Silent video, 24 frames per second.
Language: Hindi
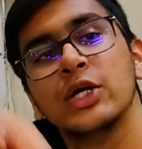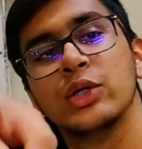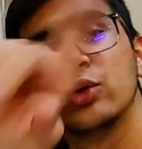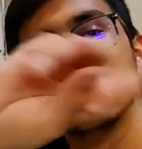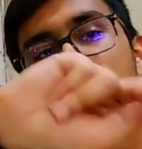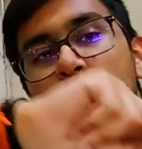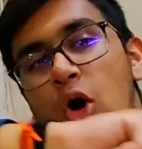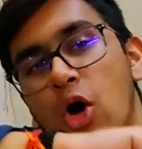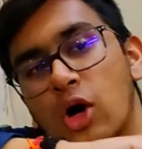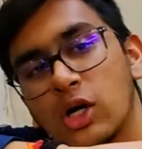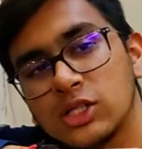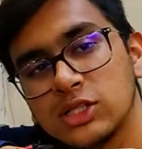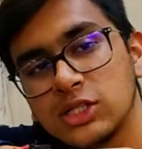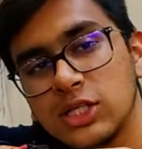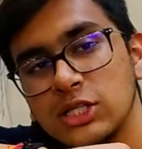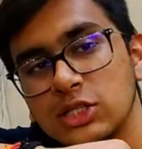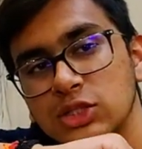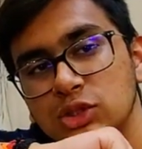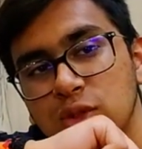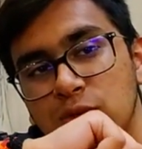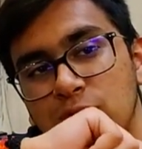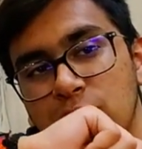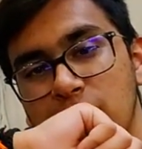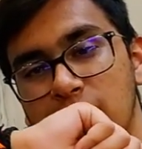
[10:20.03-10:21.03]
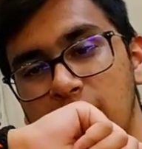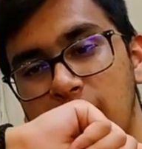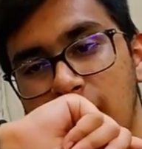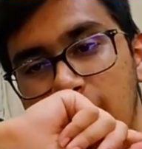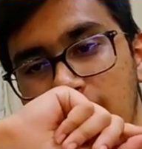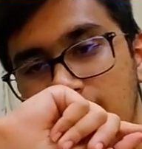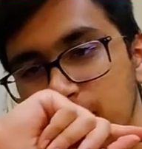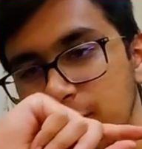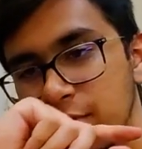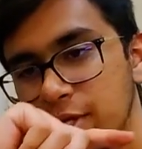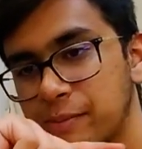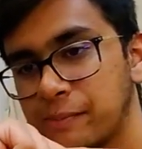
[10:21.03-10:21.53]
तो ऑक्सीजन जो वाला
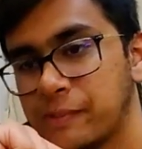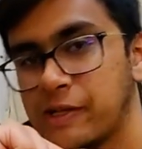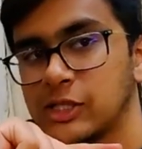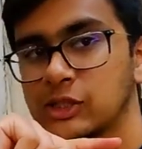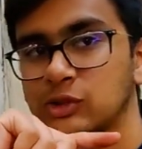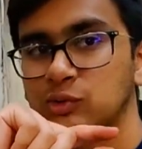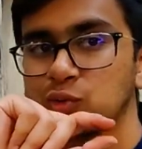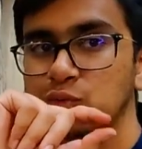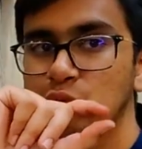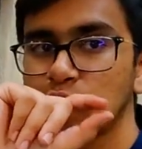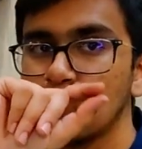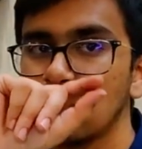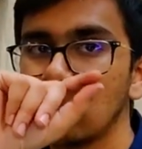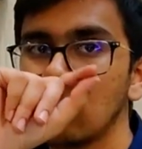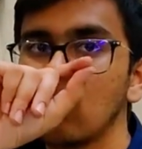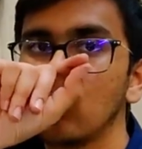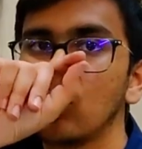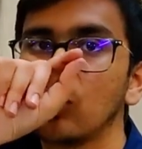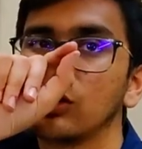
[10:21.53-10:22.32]
है मेरे पास वो